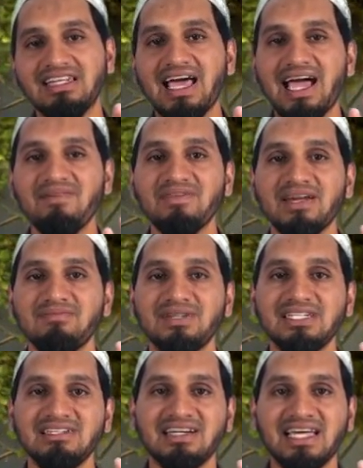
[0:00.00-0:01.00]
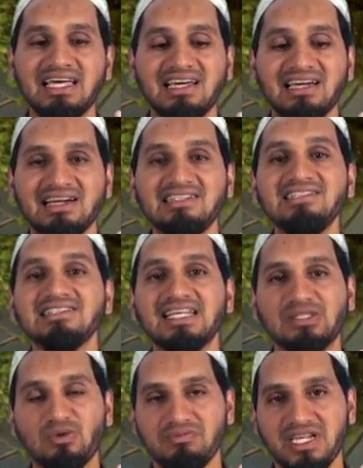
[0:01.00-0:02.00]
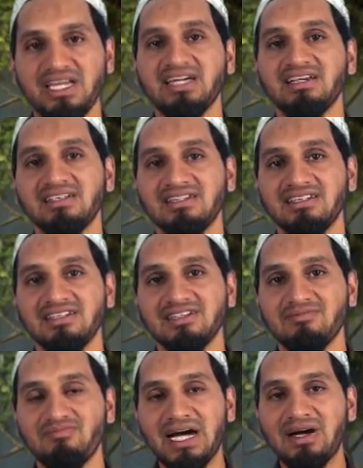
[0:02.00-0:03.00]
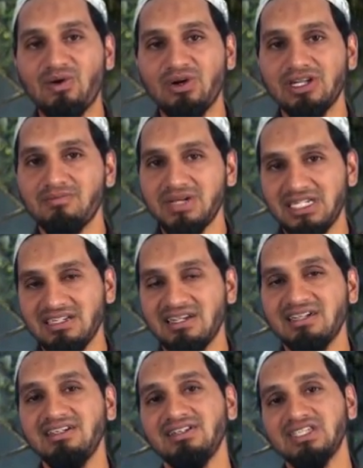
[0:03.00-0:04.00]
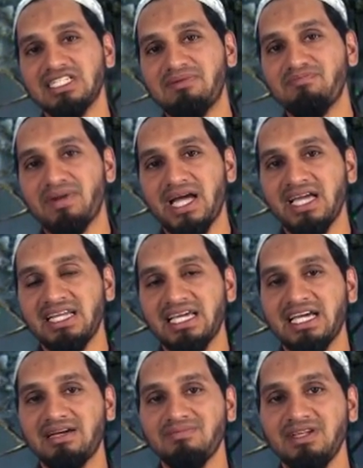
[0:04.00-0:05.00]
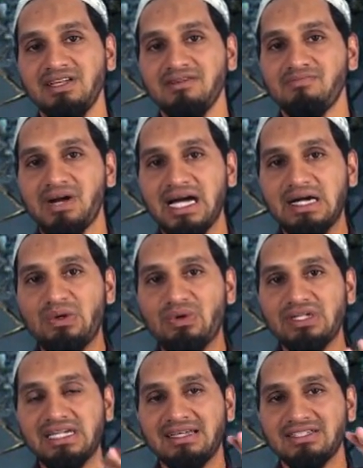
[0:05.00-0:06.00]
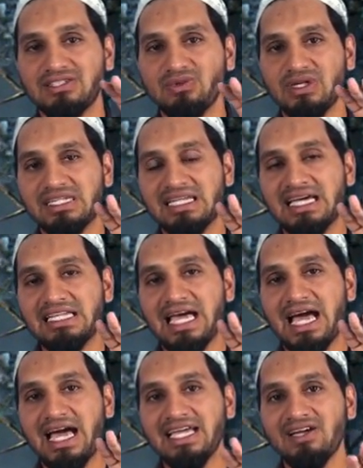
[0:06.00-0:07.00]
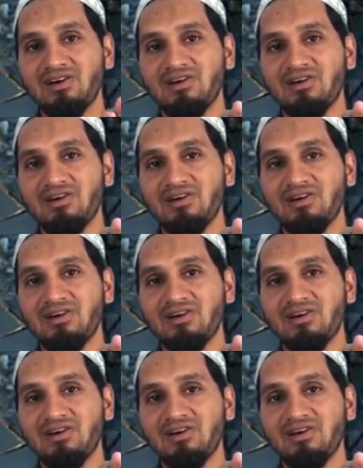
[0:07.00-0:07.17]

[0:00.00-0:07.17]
น้ำน่ะมันถึงแค่ครึ่งตาตุ่มเอง บางคนน่ยไม่ถึงครึ่งด้วยซ้ำไปนะครับ บางคนน่ยส่วนท้ายๆข